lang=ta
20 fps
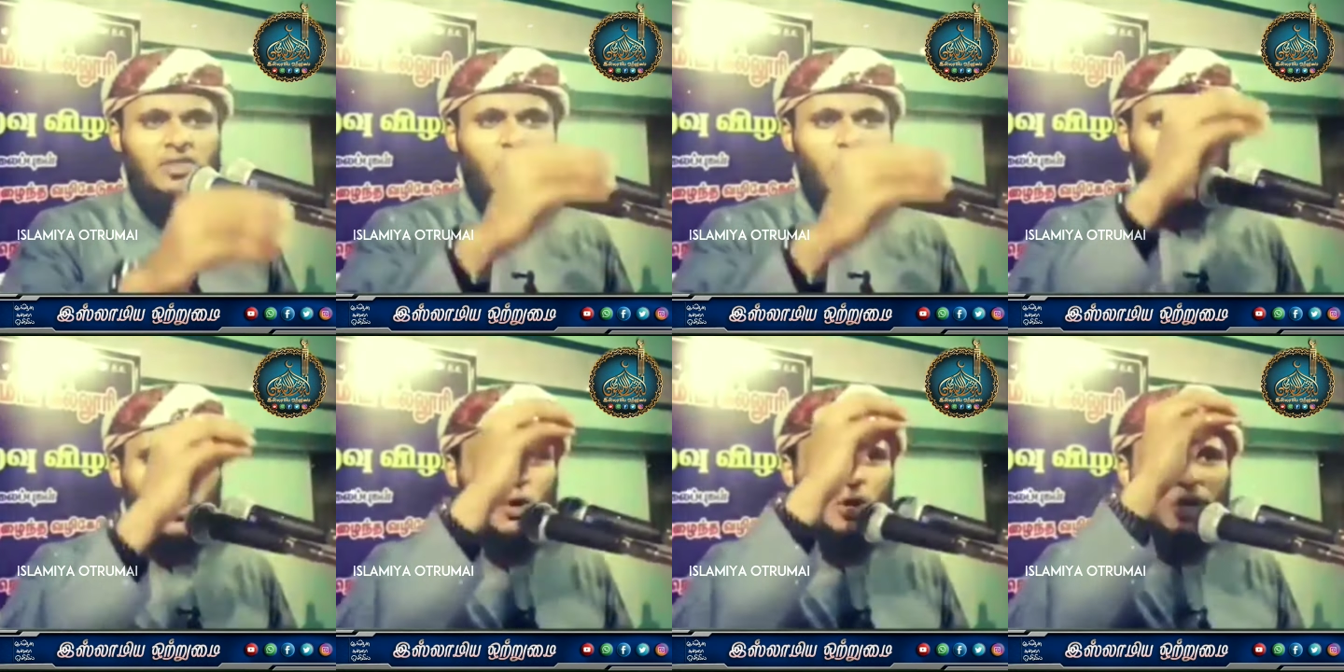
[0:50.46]

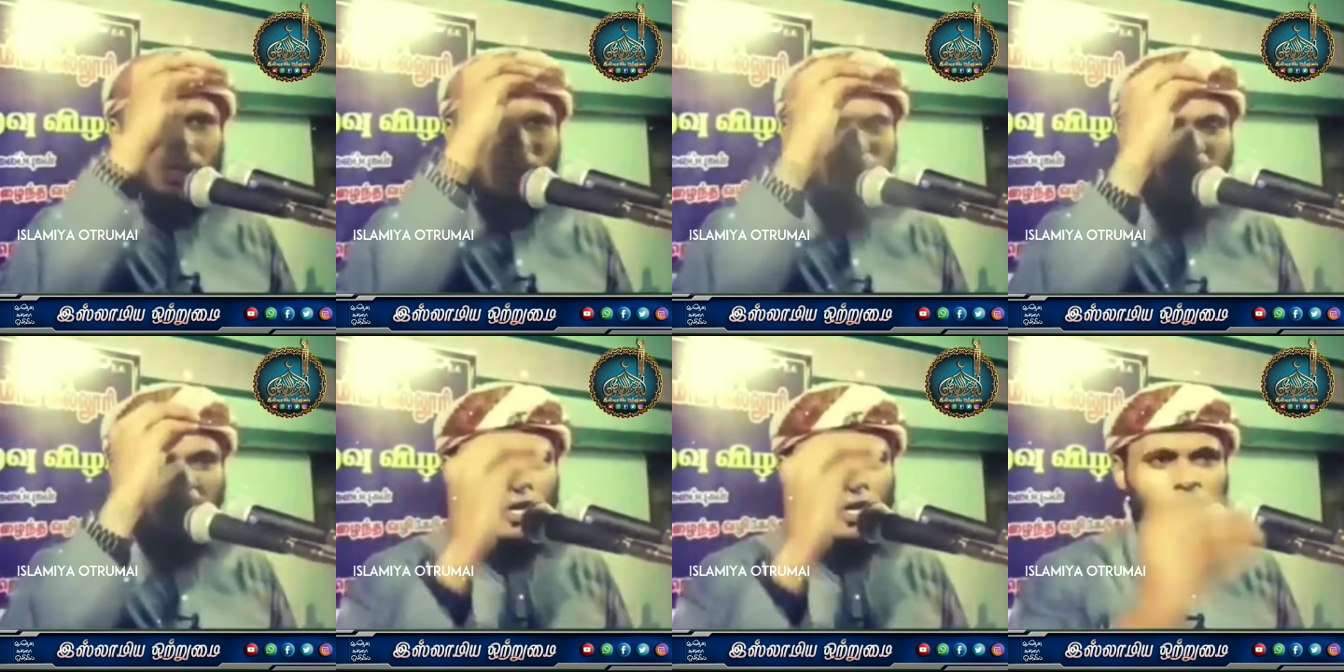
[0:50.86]
எந்த
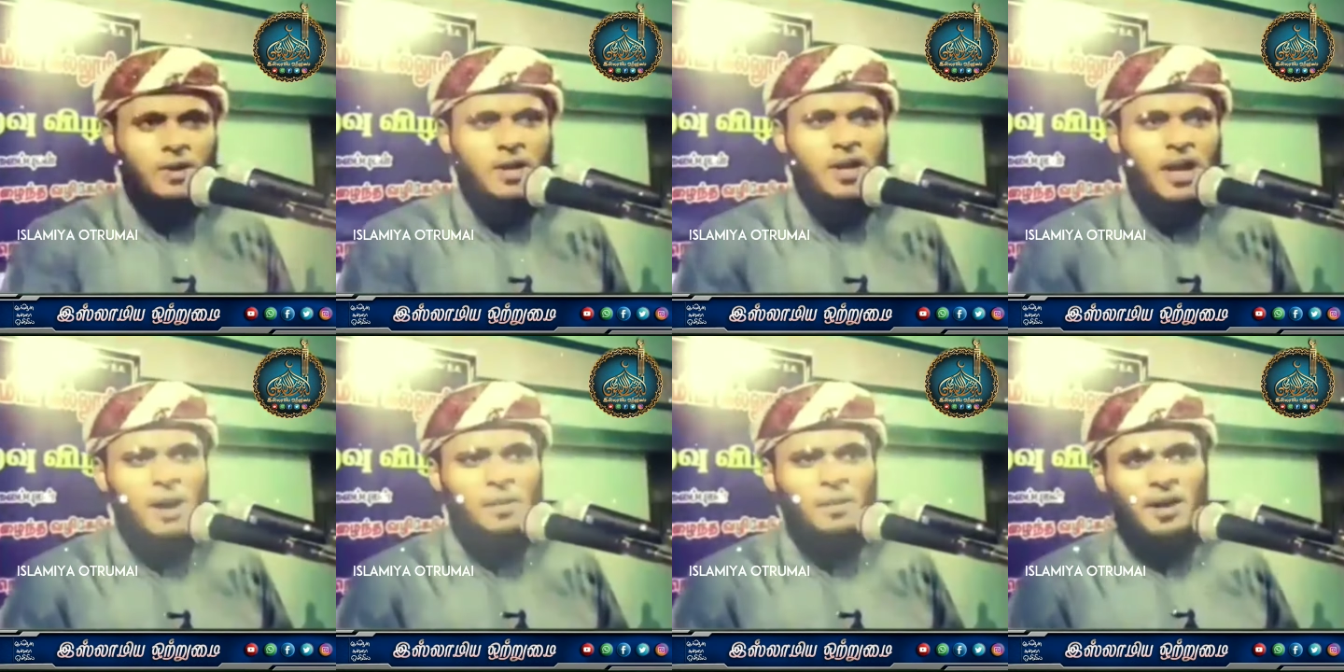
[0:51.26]
ஒரு
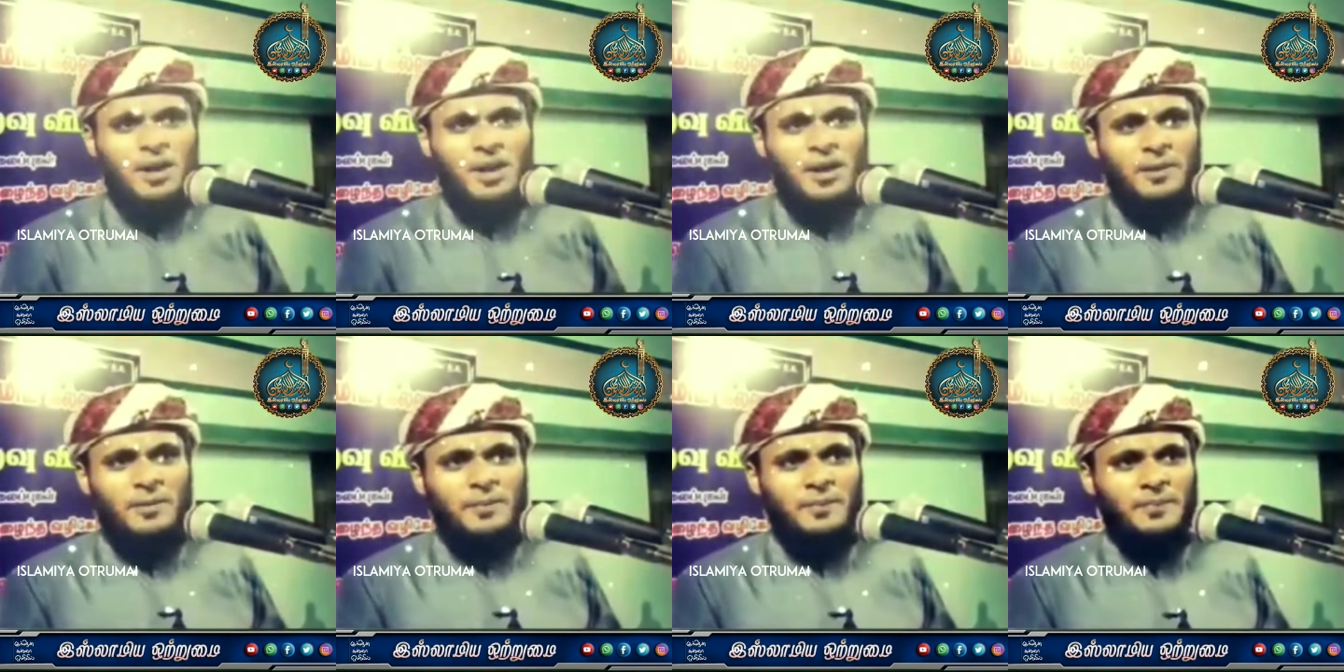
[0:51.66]
நன்மையும்
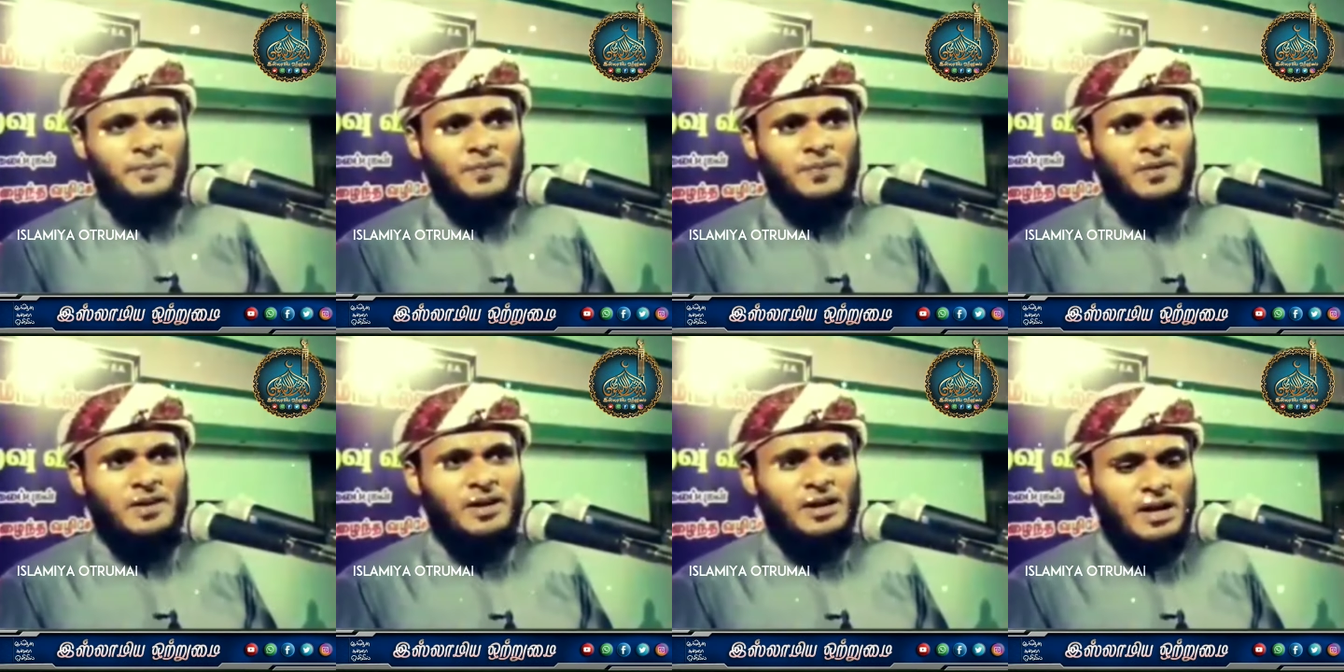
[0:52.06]
இல்லாமல்
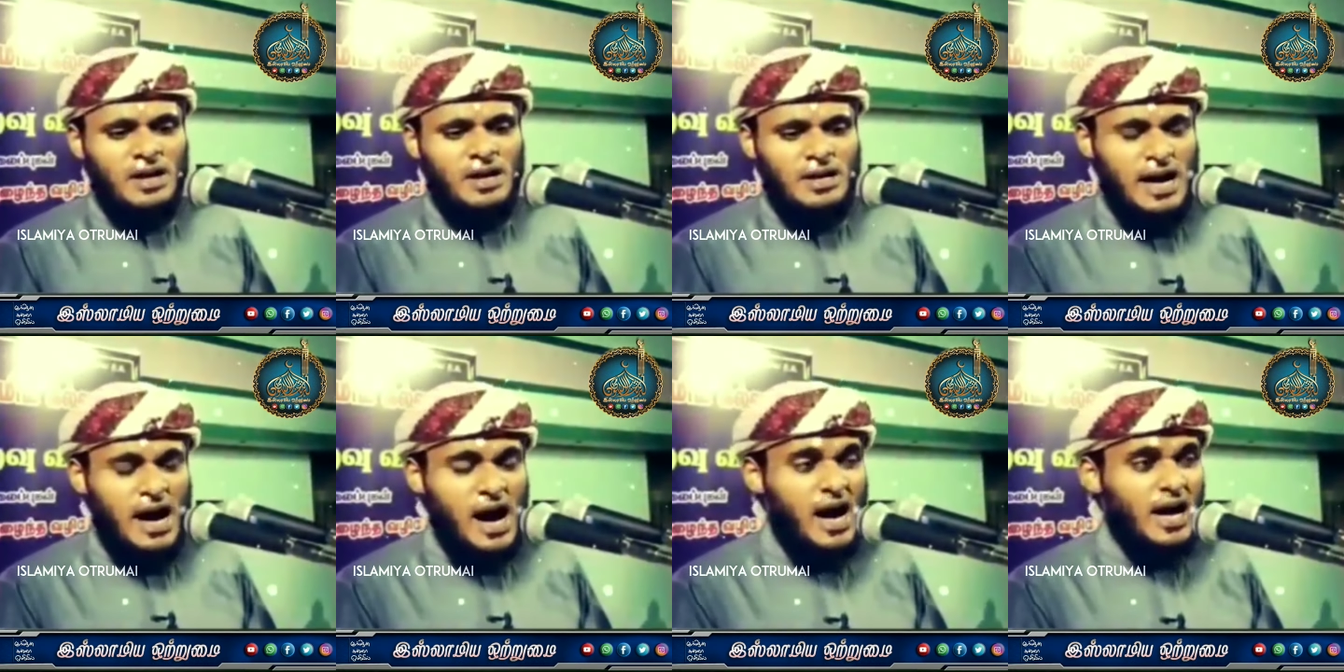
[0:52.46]

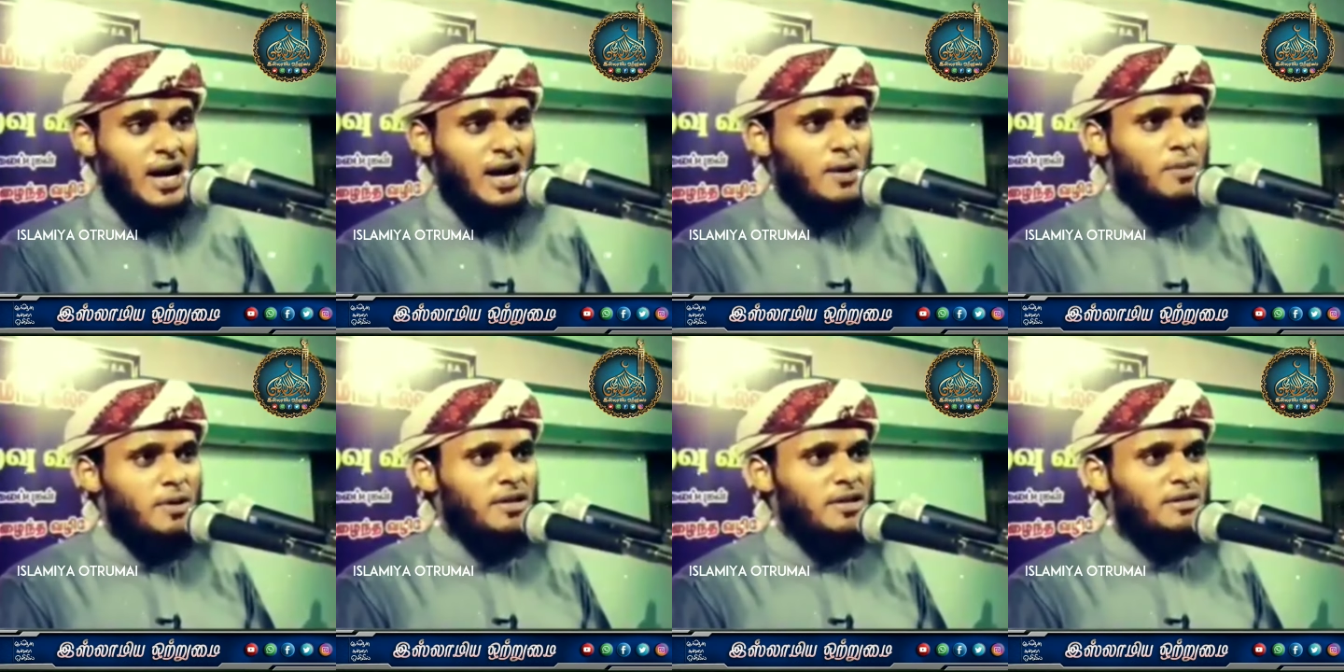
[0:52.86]

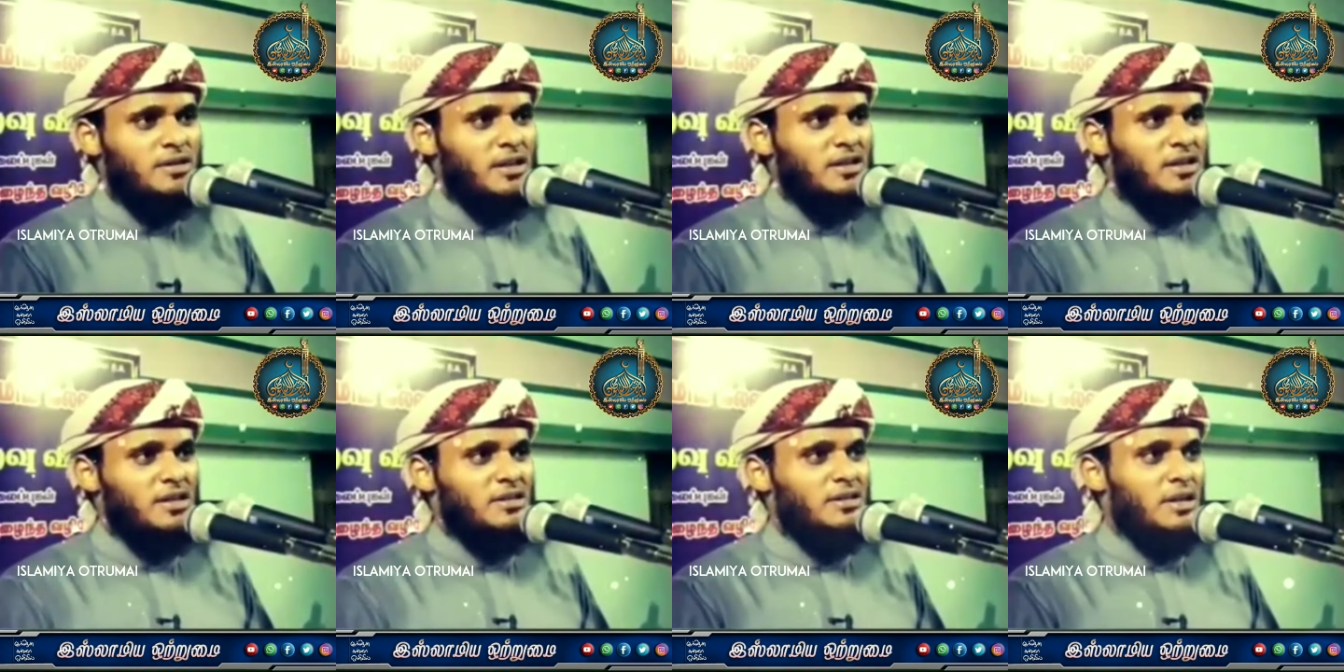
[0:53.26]
யார்
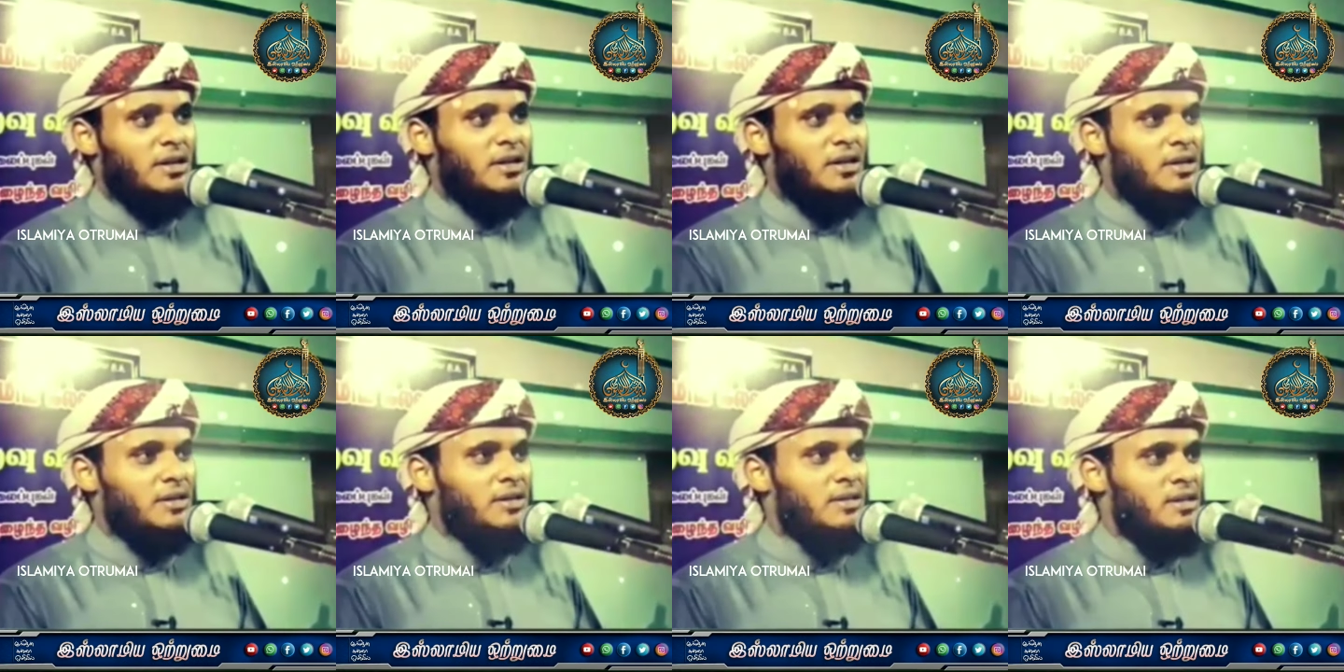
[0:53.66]
அனுமதித்தது
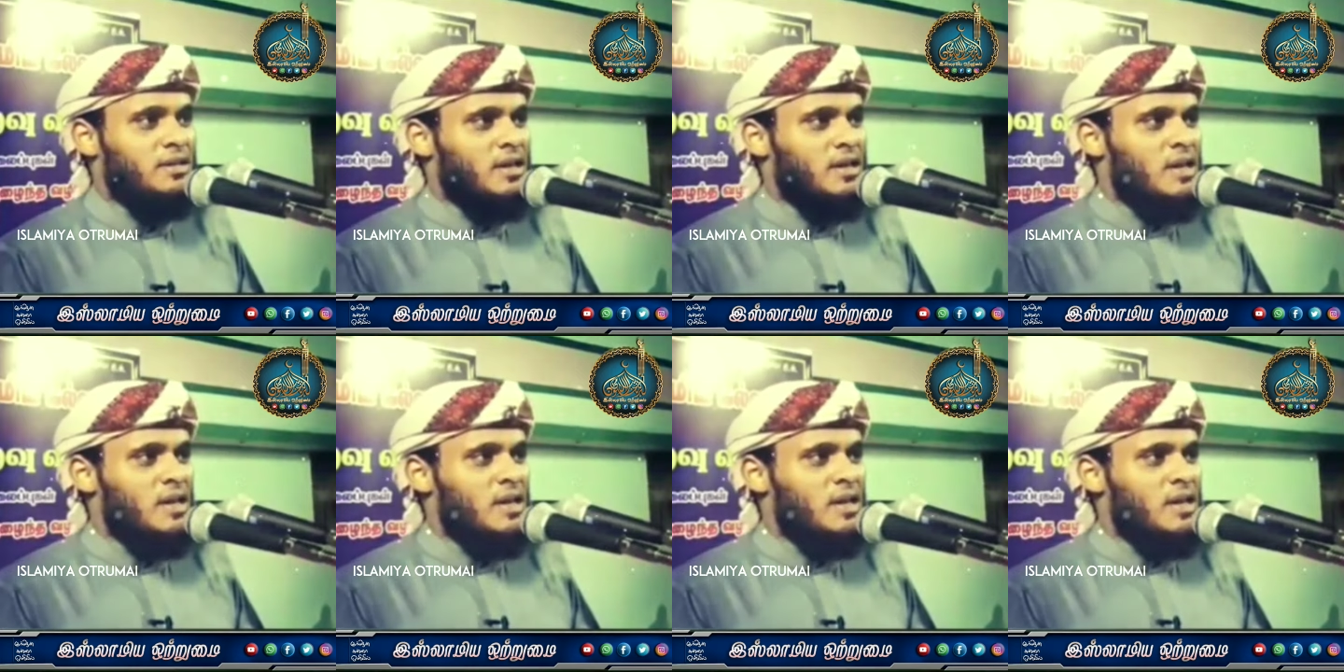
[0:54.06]
இதை